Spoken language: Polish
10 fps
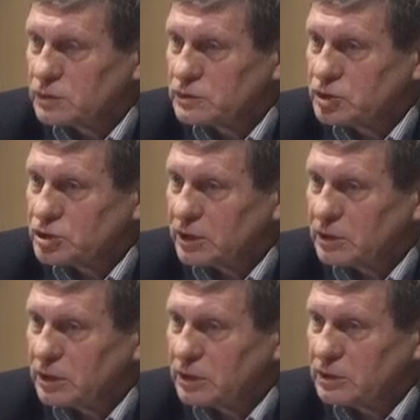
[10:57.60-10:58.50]

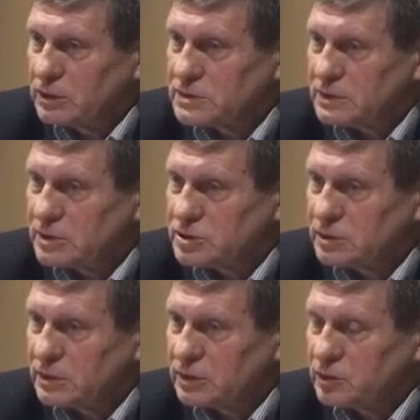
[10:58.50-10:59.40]
rozliczania
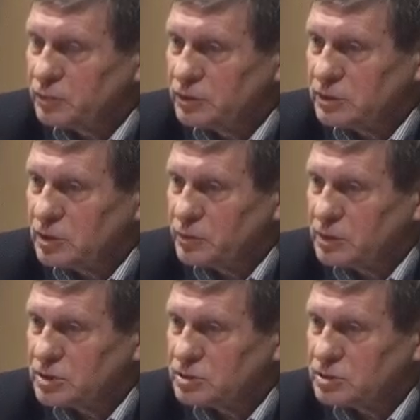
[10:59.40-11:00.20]
niezależnej Rady Polityki